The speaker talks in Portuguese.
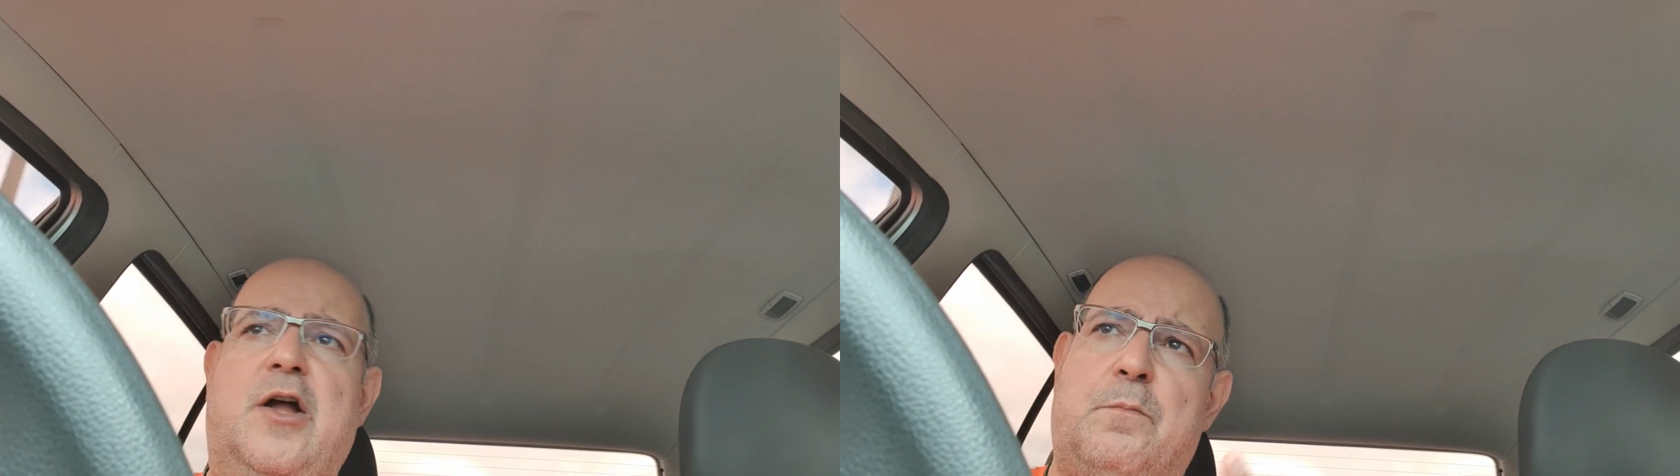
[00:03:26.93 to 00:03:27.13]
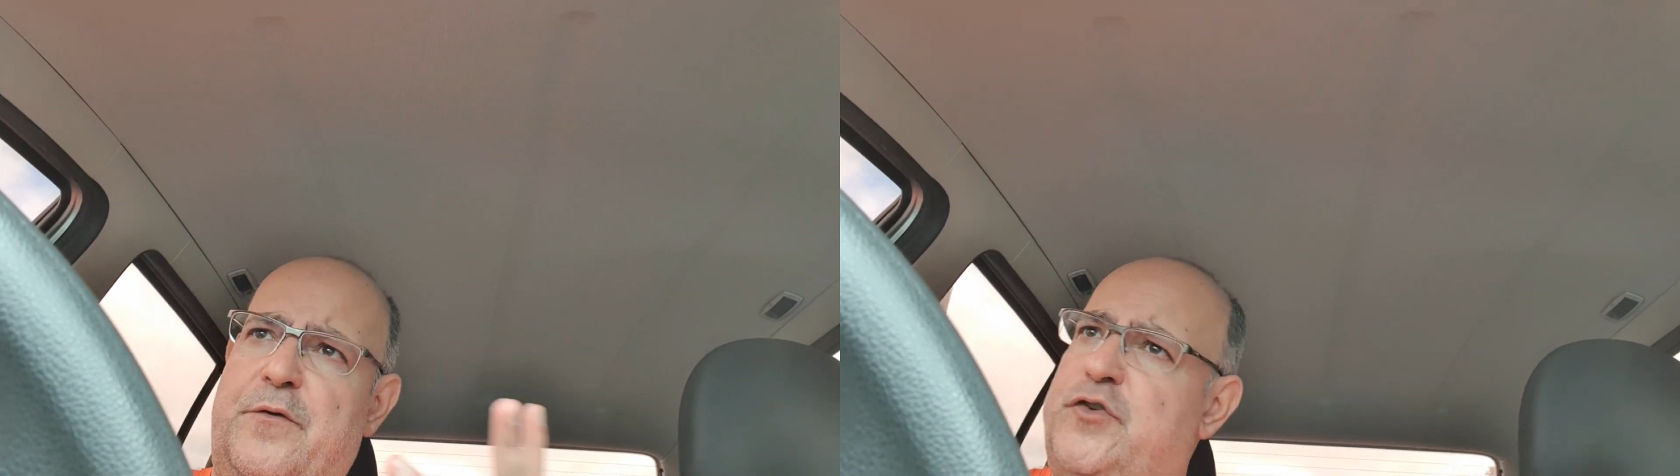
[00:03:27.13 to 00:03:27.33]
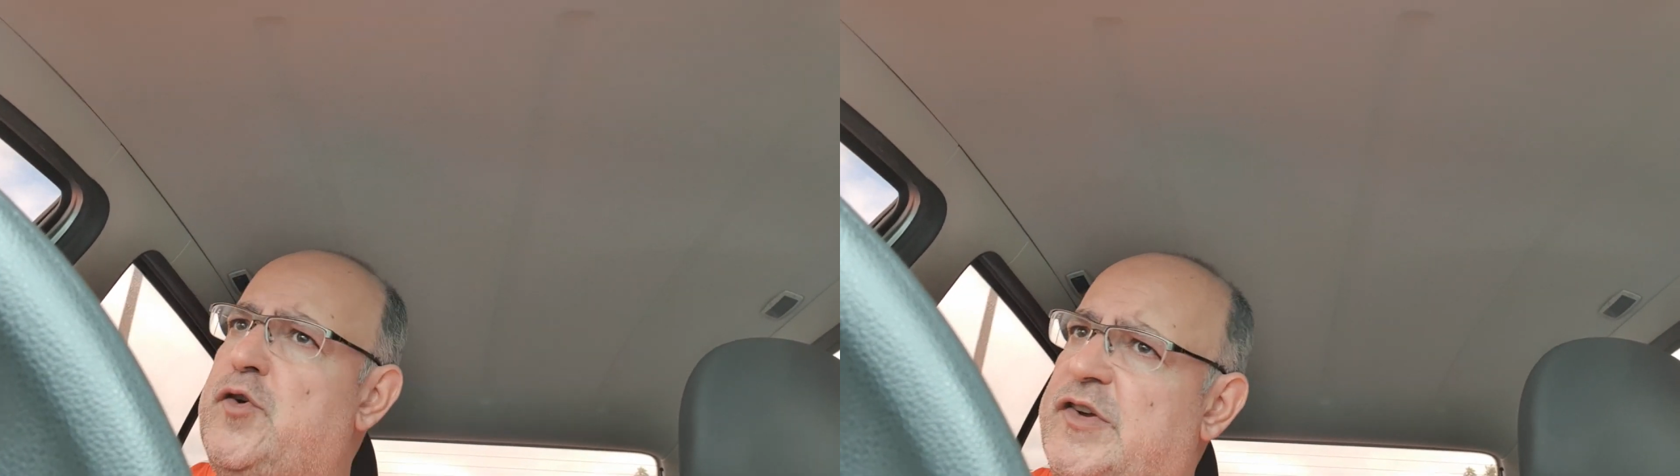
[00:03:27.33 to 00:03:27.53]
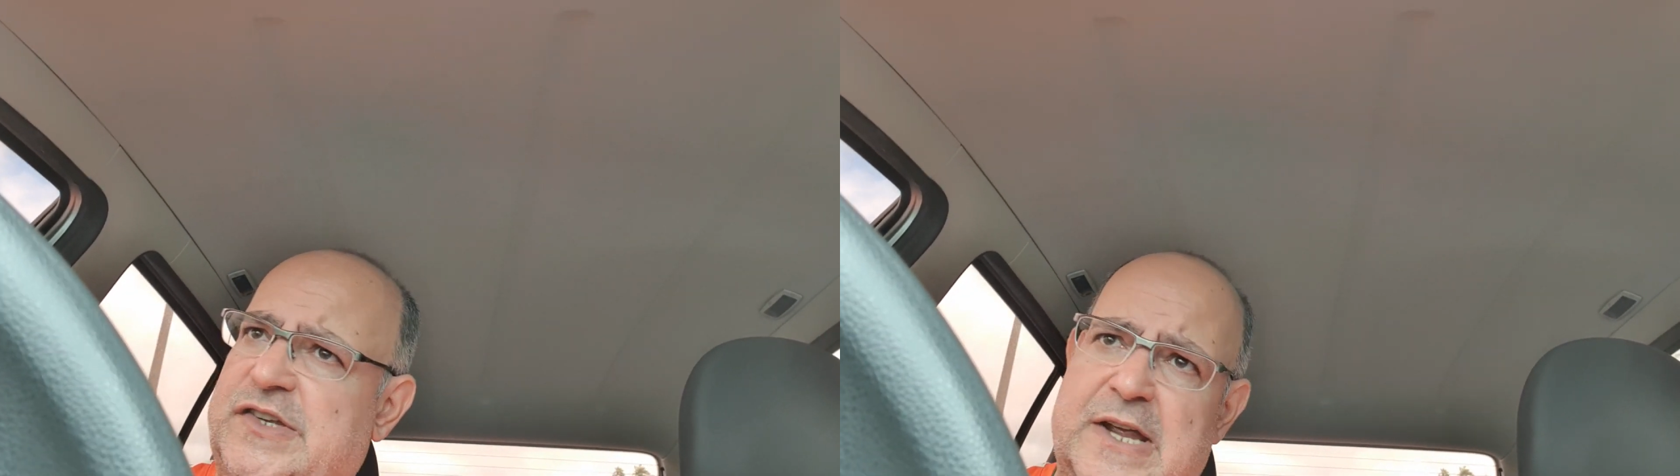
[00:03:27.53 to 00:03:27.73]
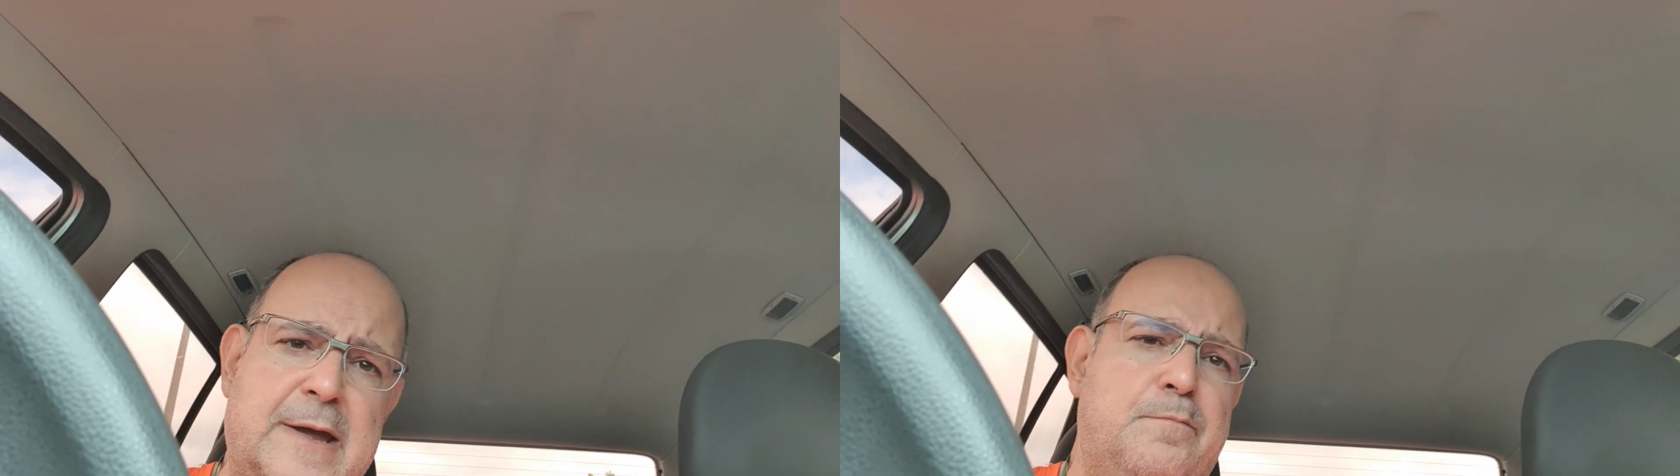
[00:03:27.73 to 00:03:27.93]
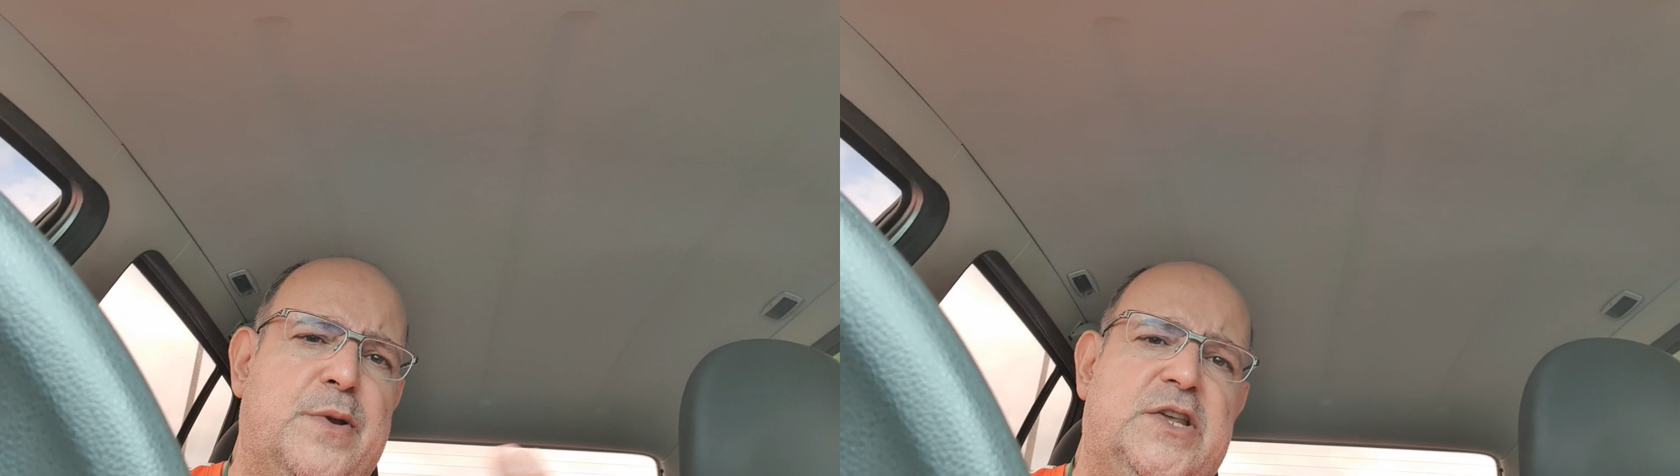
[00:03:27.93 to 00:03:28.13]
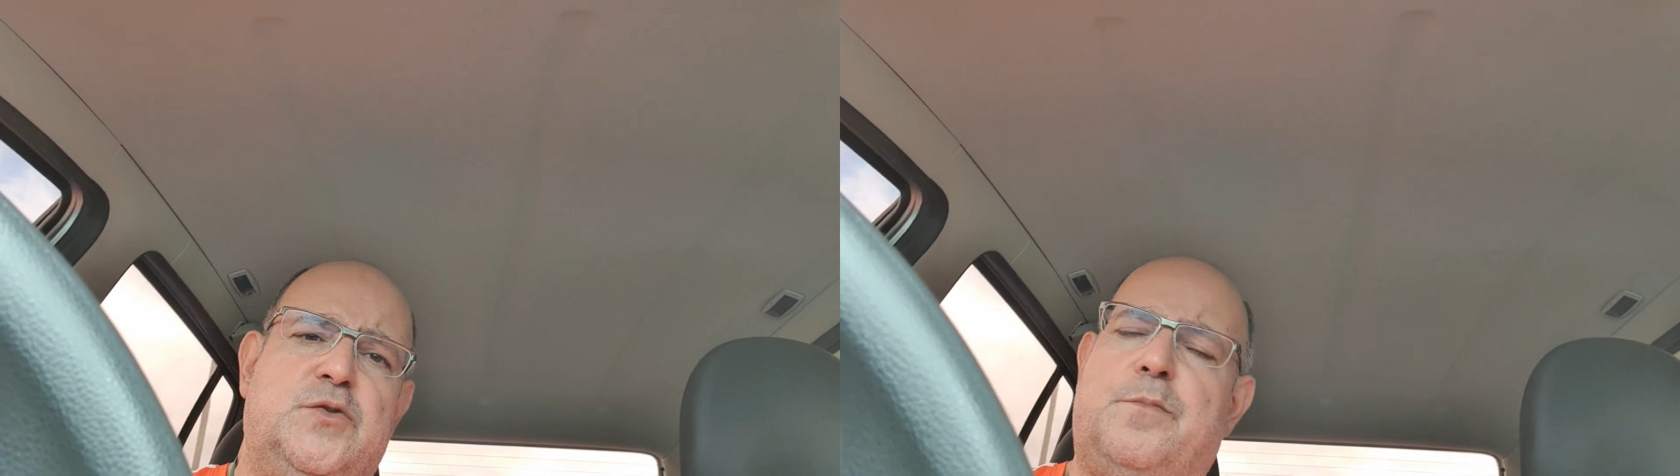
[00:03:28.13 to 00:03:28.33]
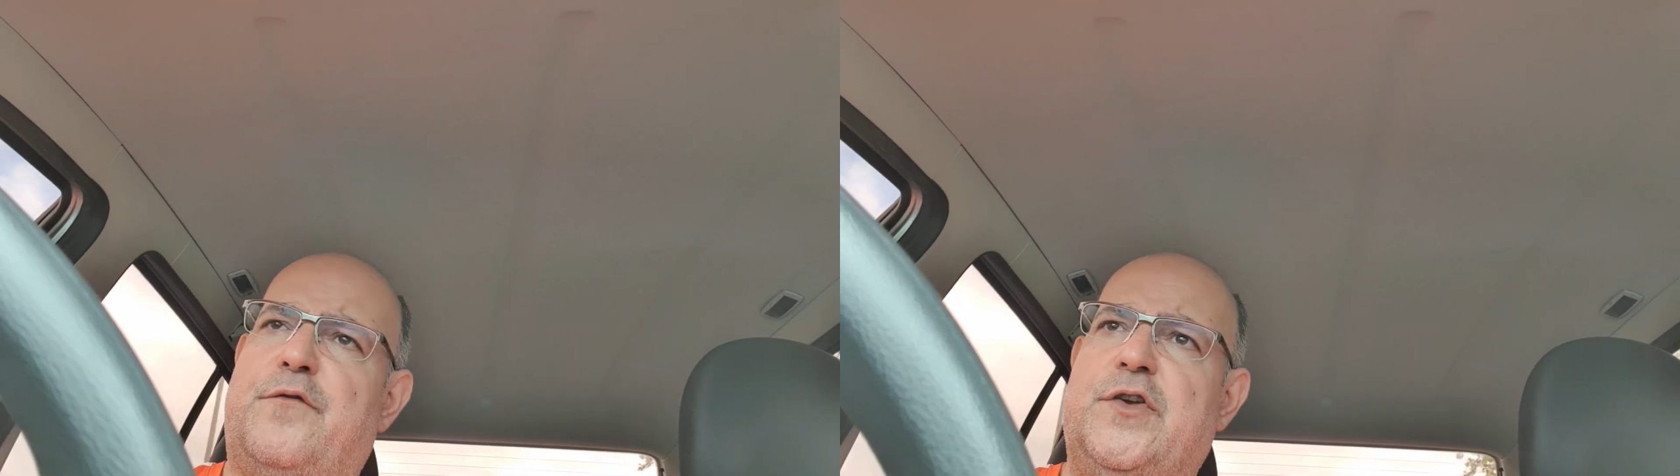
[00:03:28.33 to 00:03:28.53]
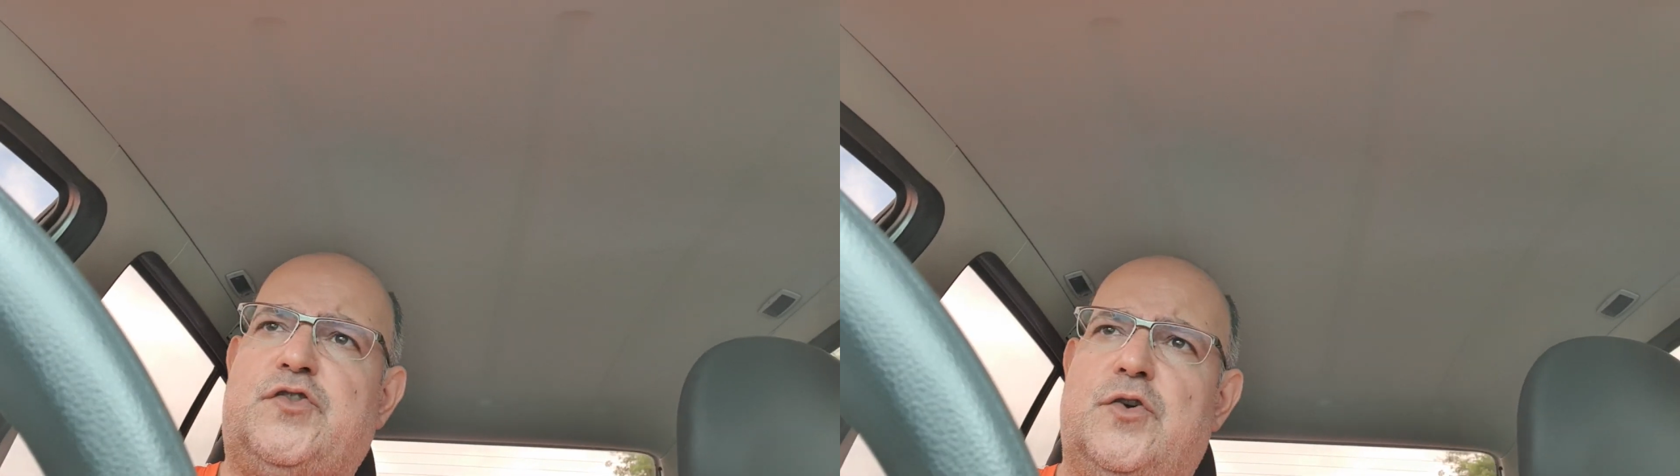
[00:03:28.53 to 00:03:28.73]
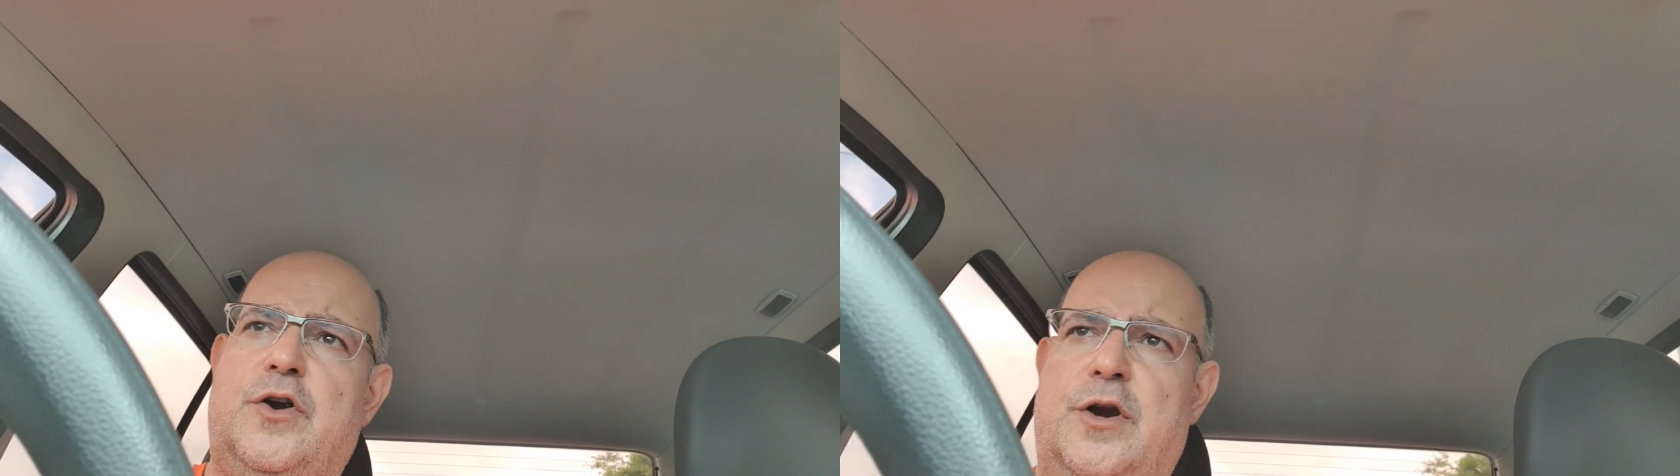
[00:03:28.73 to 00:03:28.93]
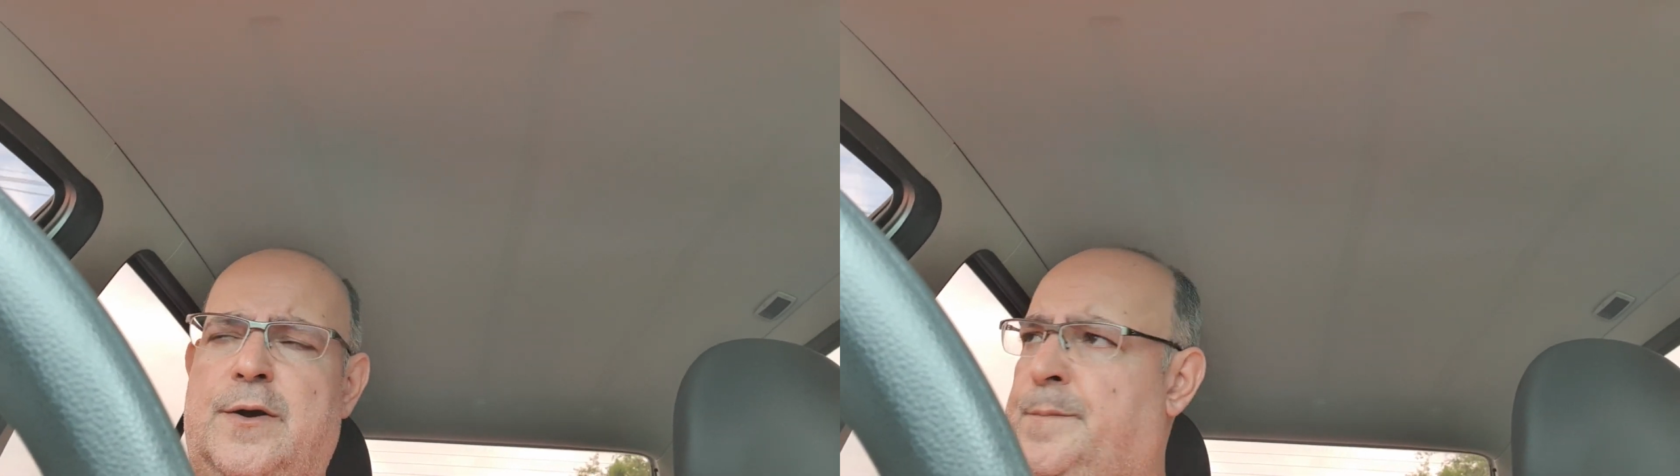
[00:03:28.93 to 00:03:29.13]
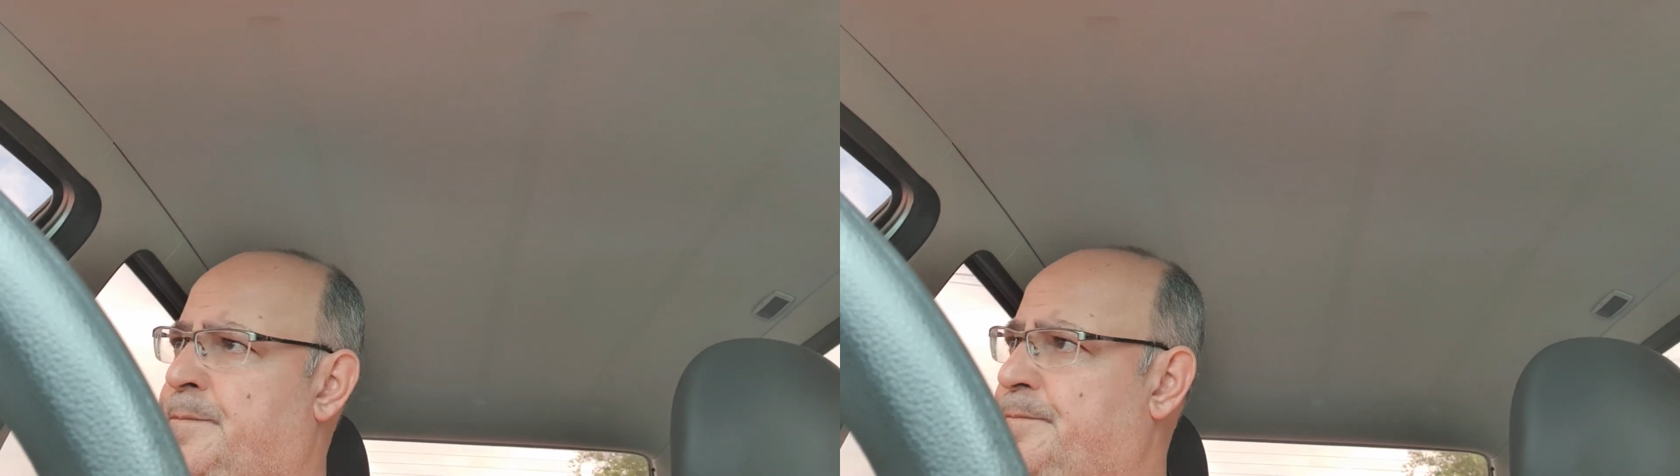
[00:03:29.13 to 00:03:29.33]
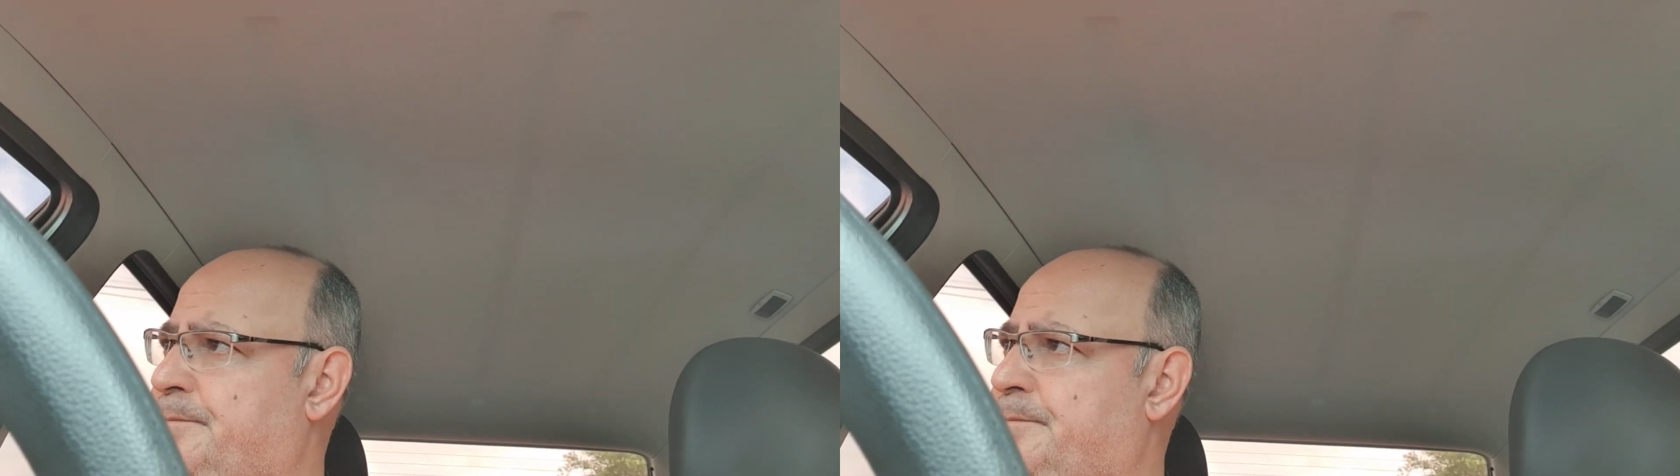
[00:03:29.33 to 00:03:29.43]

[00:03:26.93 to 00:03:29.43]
que é um professor simples, um professor